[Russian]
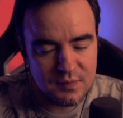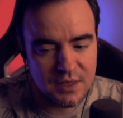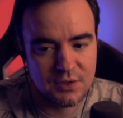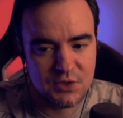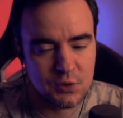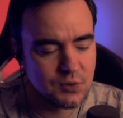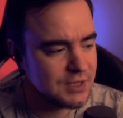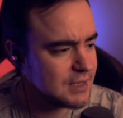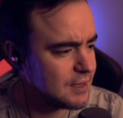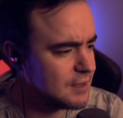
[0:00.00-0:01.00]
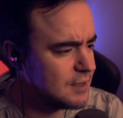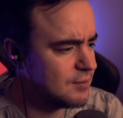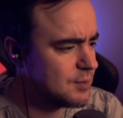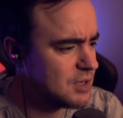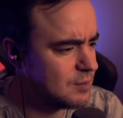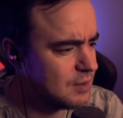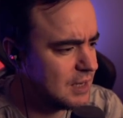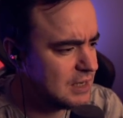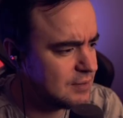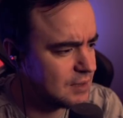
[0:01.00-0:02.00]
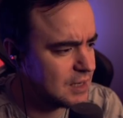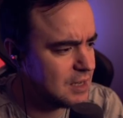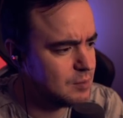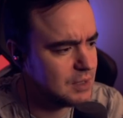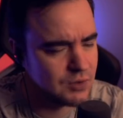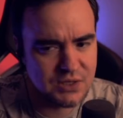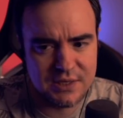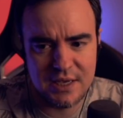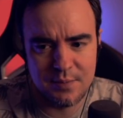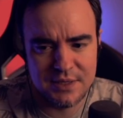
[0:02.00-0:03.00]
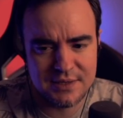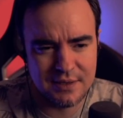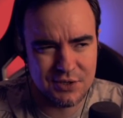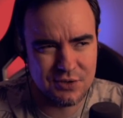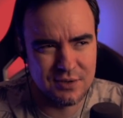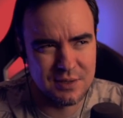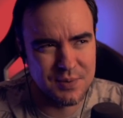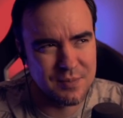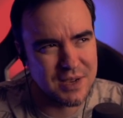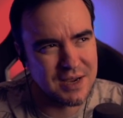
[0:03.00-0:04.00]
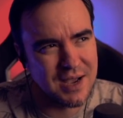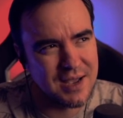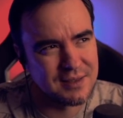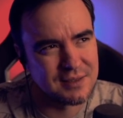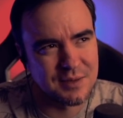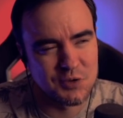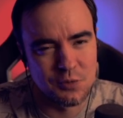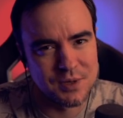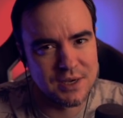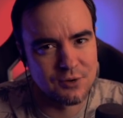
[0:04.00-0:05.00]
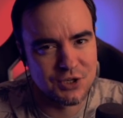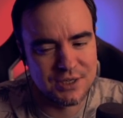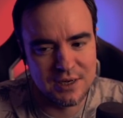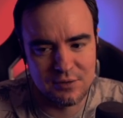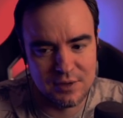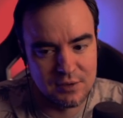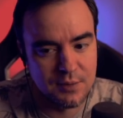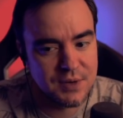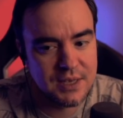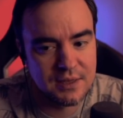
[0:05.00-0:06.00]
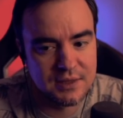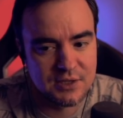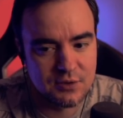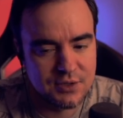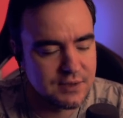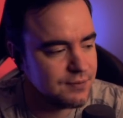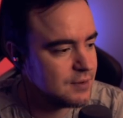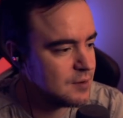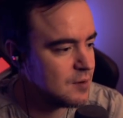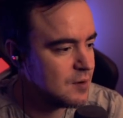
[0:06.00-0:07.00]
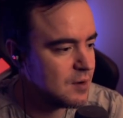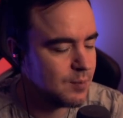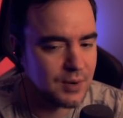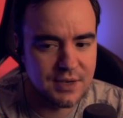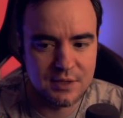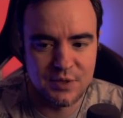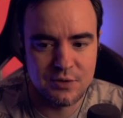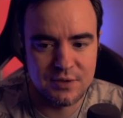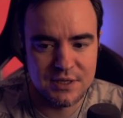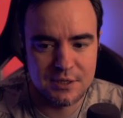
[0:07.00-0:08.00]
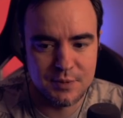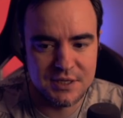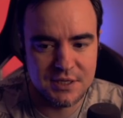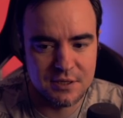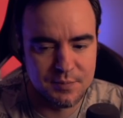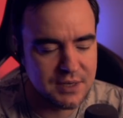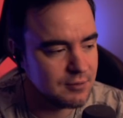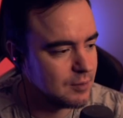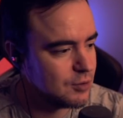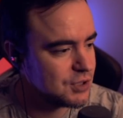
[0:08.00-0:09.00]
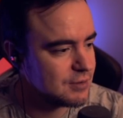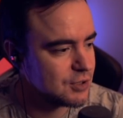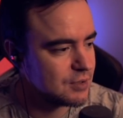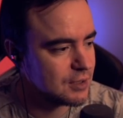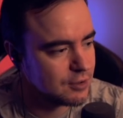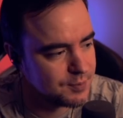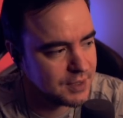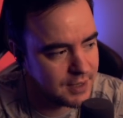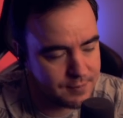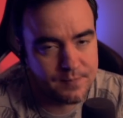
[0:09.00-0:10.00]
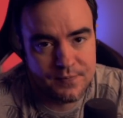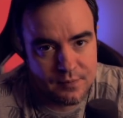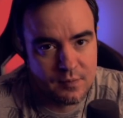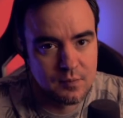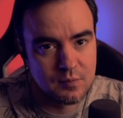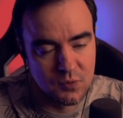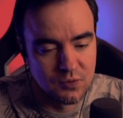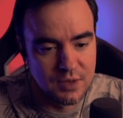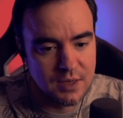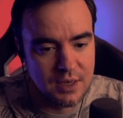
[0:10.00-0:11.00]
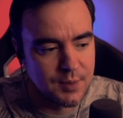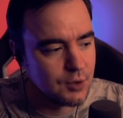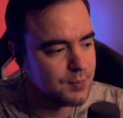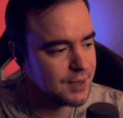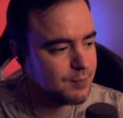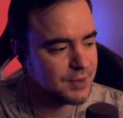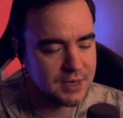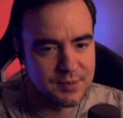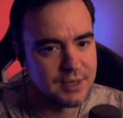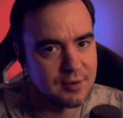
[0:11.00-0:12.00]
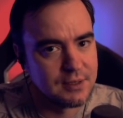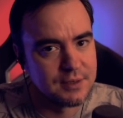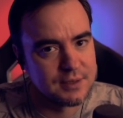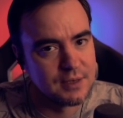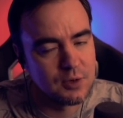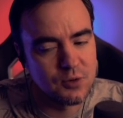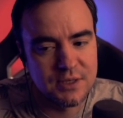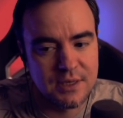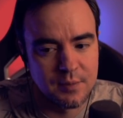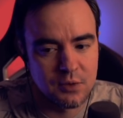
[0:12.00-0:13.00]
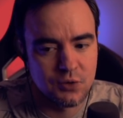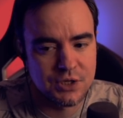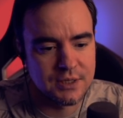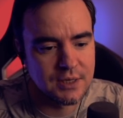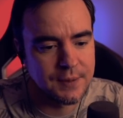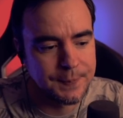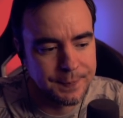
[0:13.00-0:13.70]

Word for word: Но с другой стороны, в общем, есть в игре и минусы. Я бы не сказал, что это прям какая-то там супер хорошая игра, но довольно приятный эксклюзив. Поэтому, если у вас есть PlayStation 5 и вам хочется во что-то такое поиграть, ну, я, я могу порекомендовать. Далеко не самая худшая игра.